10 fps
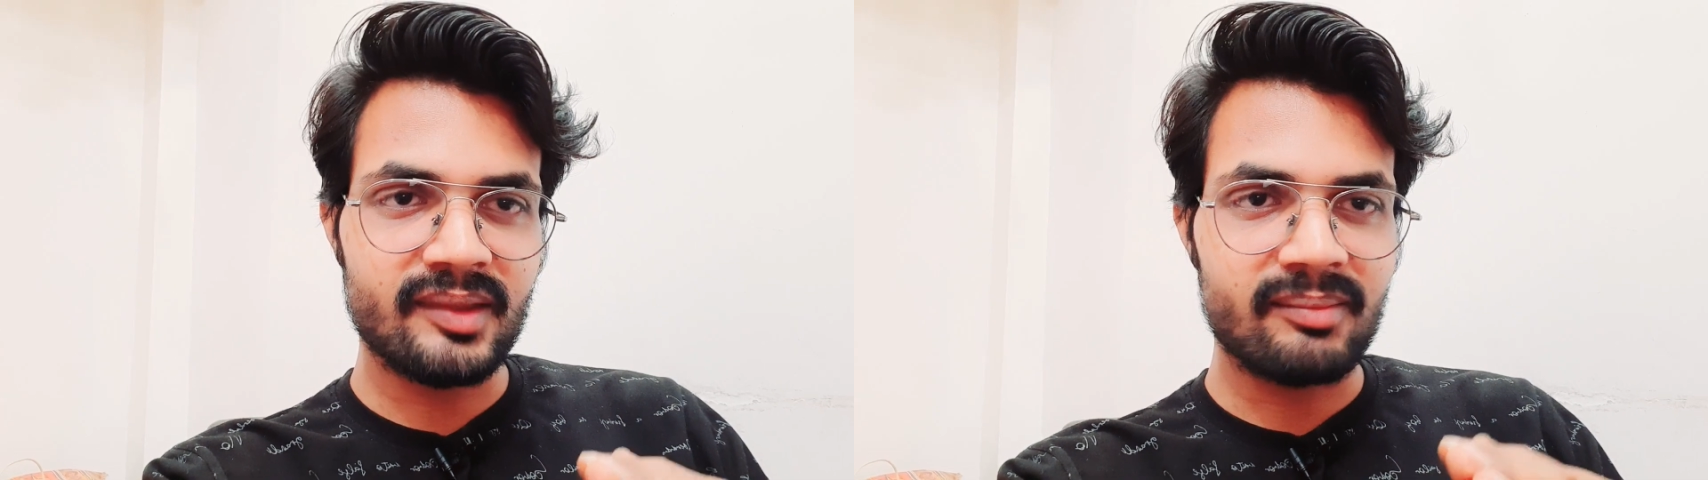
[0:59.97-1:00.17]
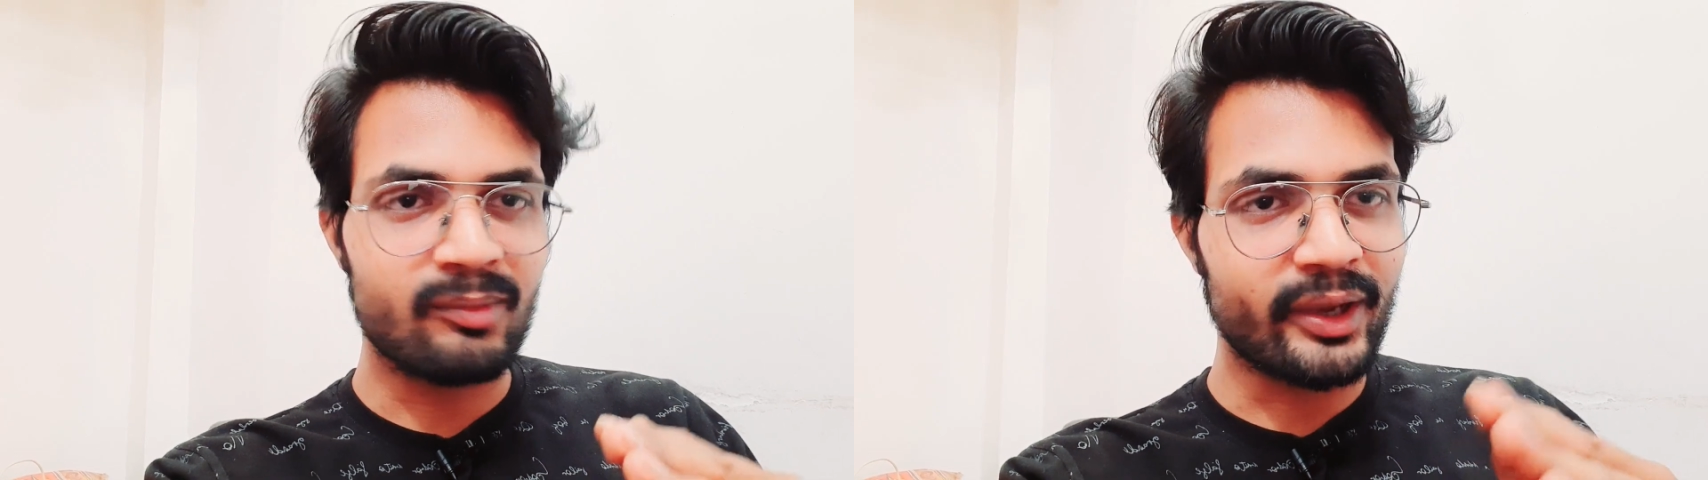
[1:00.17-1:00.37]

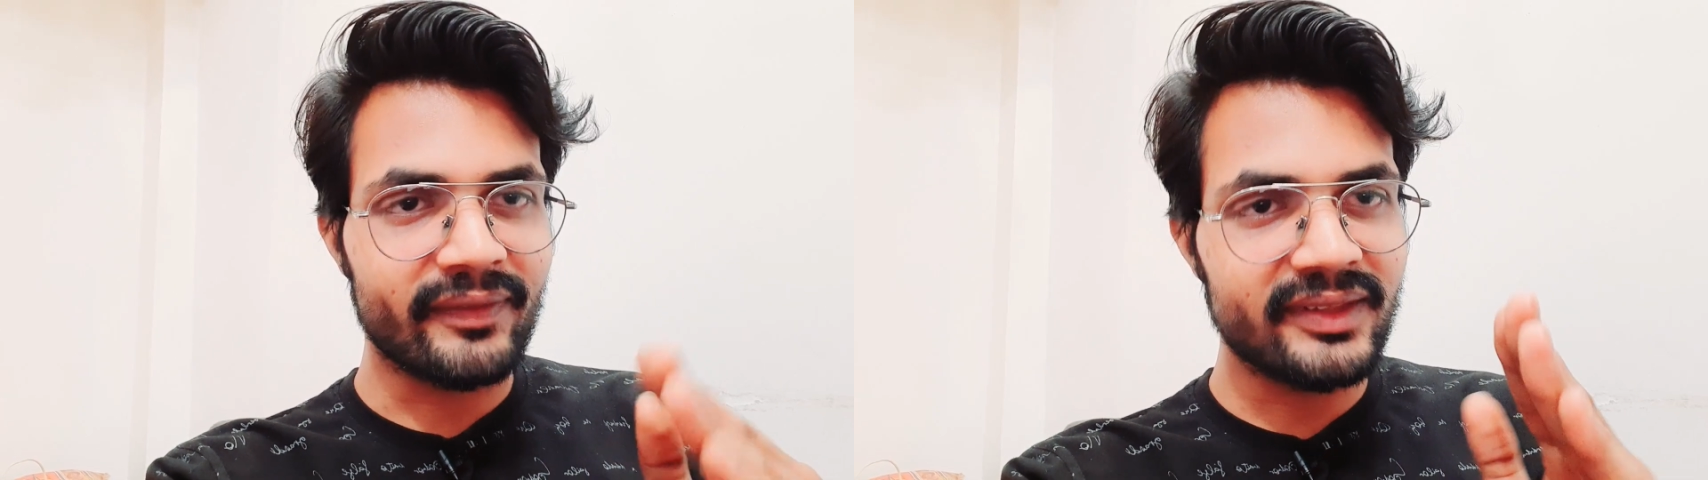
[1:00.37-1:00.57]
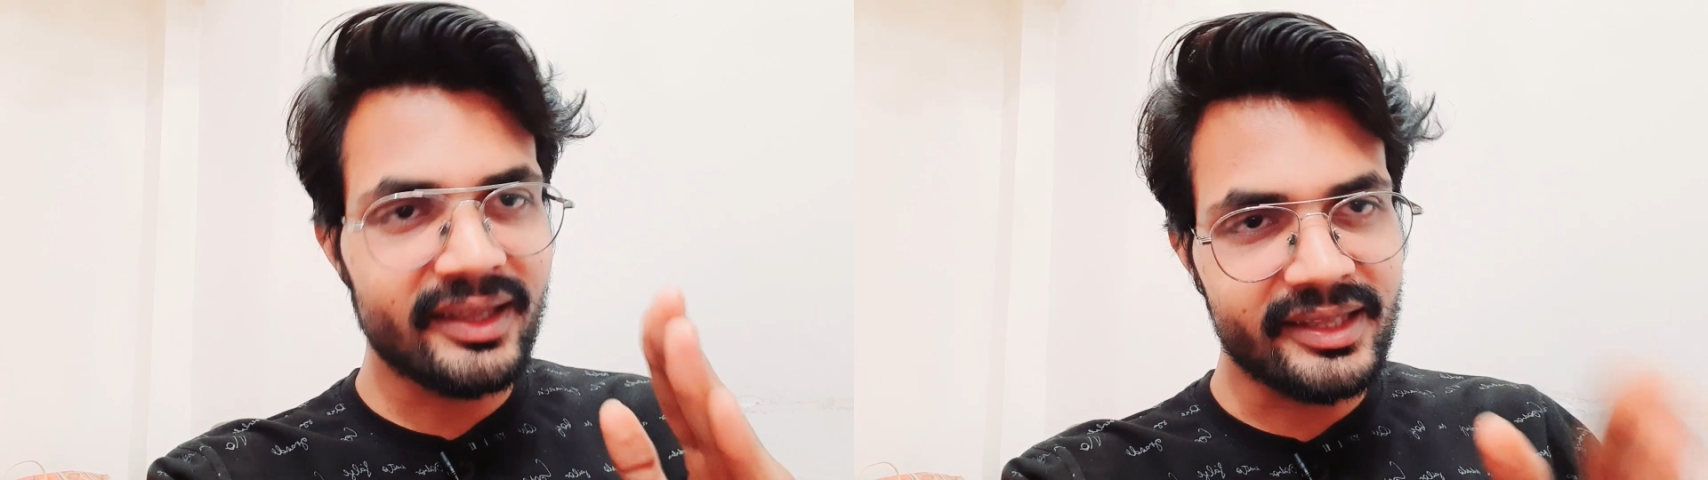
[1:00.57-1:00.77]
वो
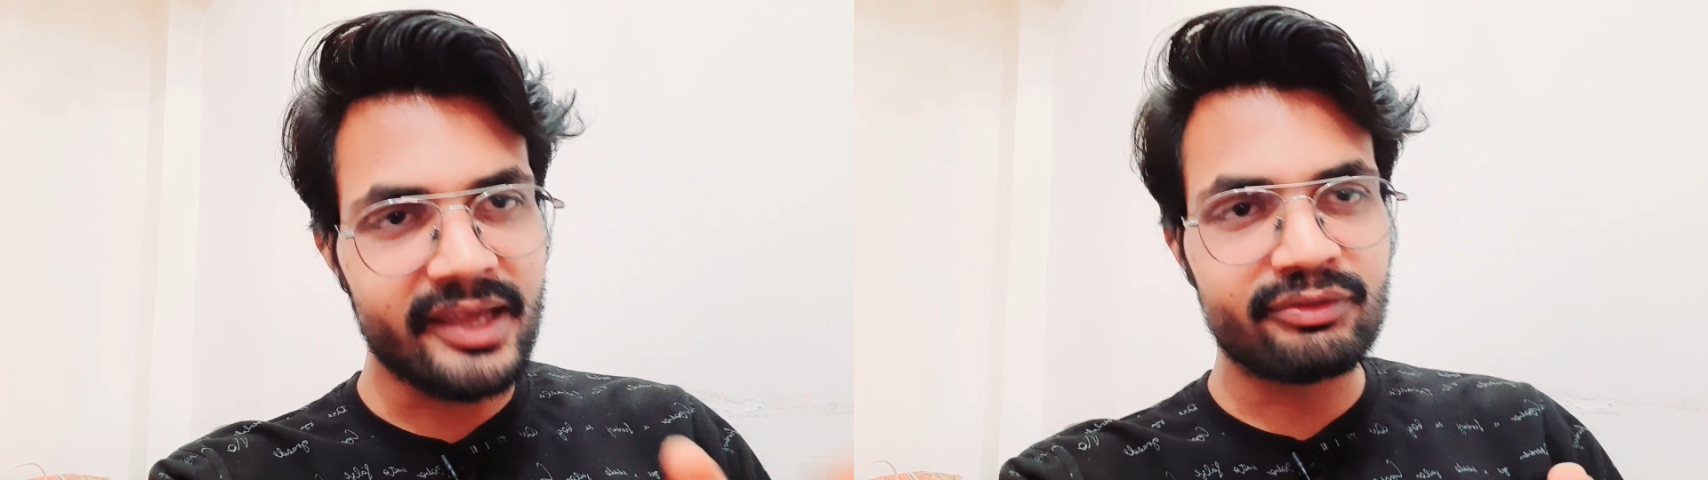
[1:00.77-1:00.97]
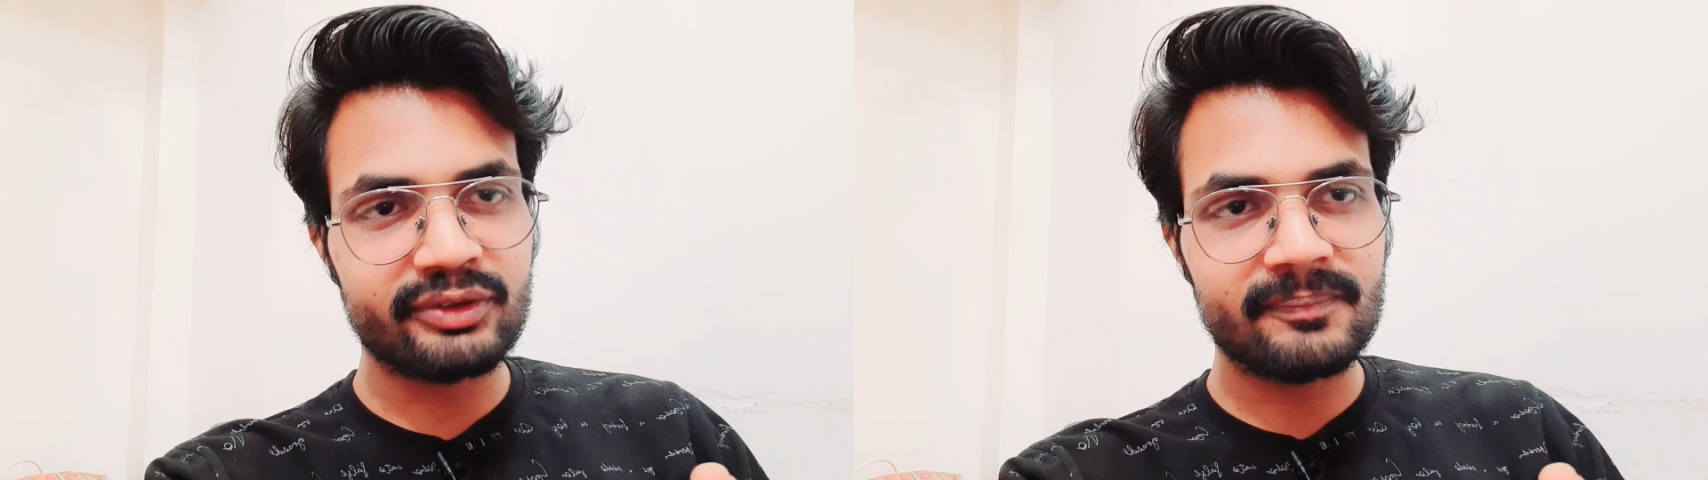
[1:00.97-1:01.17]
कहती है
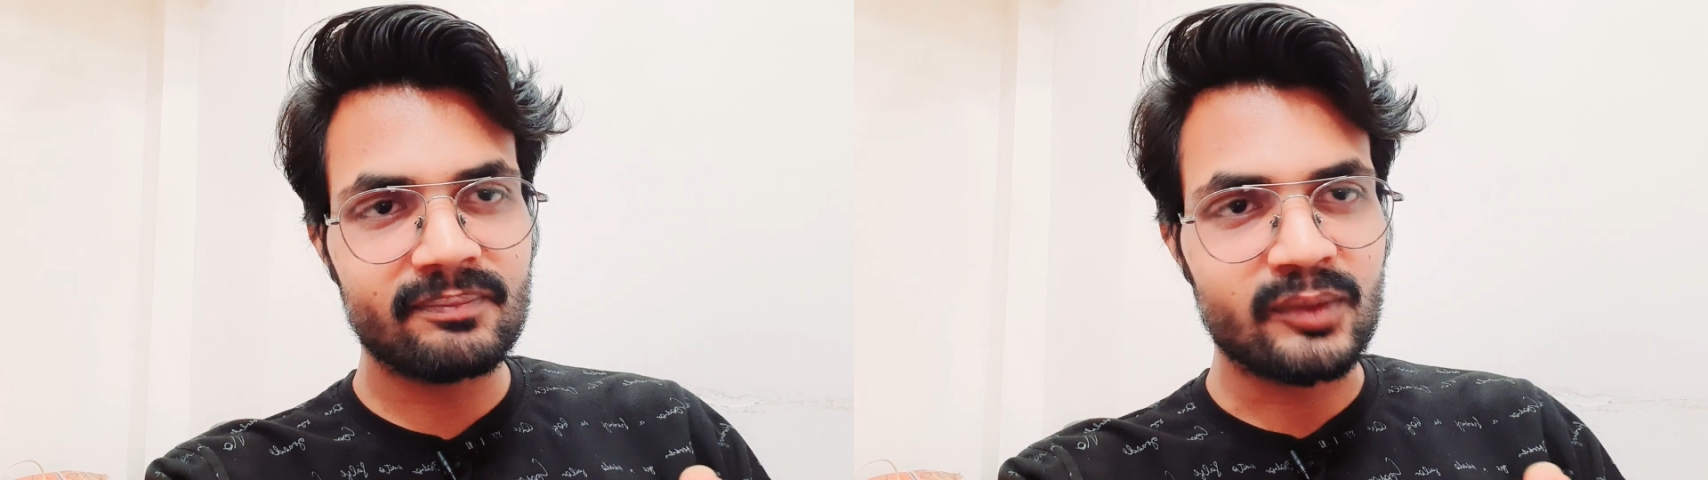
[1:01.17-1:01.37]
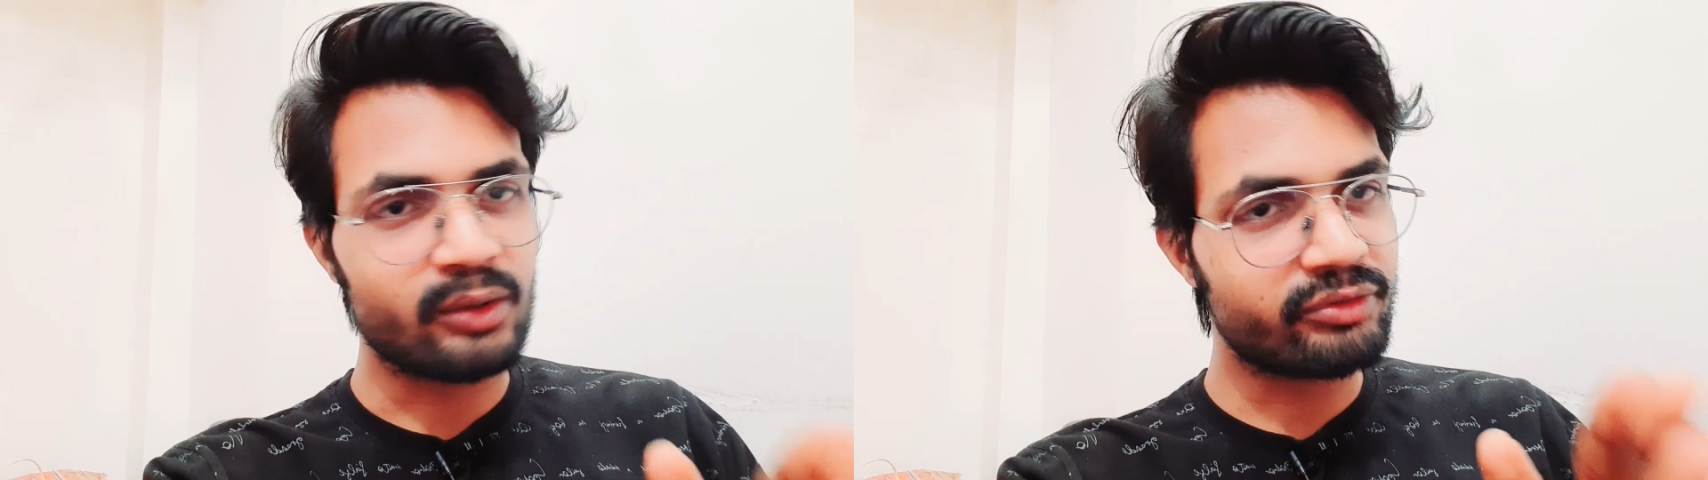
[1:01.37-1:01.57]
यस
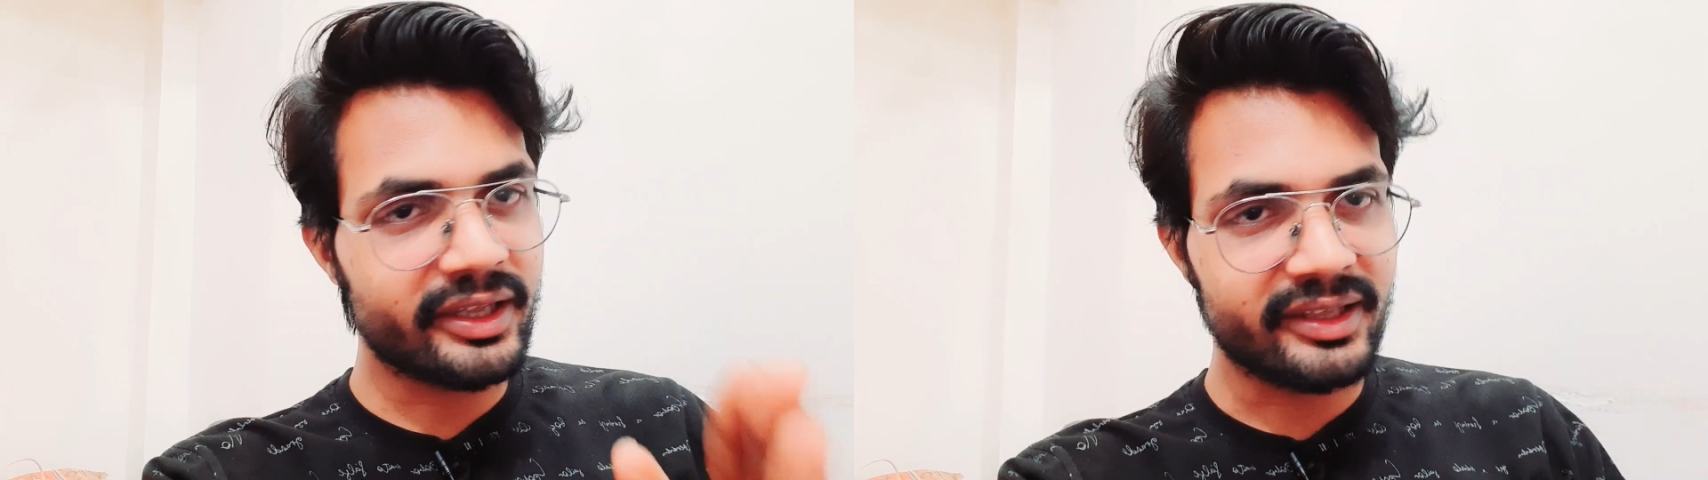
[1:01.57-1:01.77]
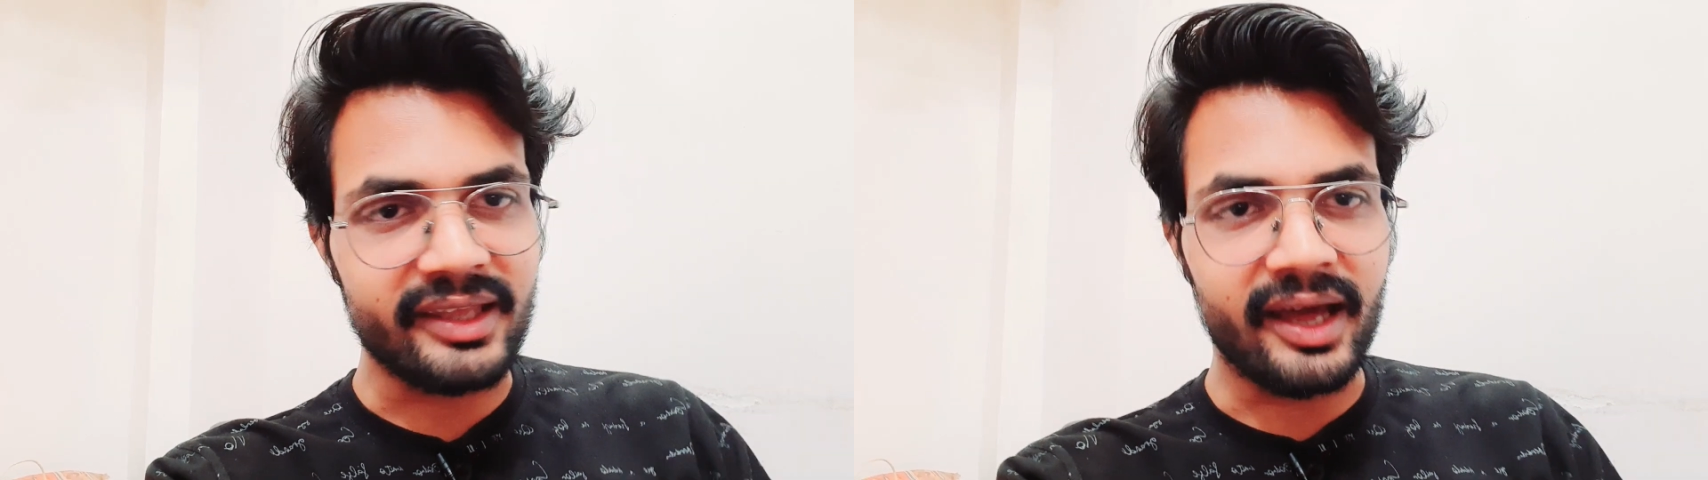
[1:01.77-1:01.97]
उसने
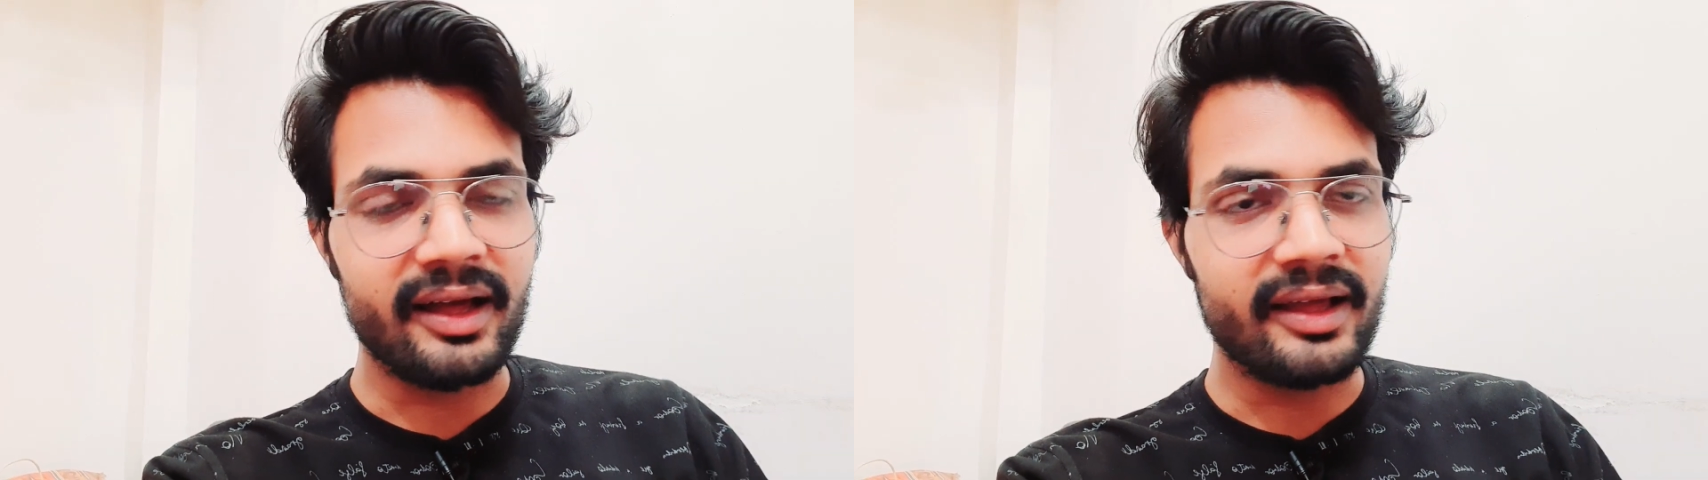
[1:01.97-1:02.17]
किया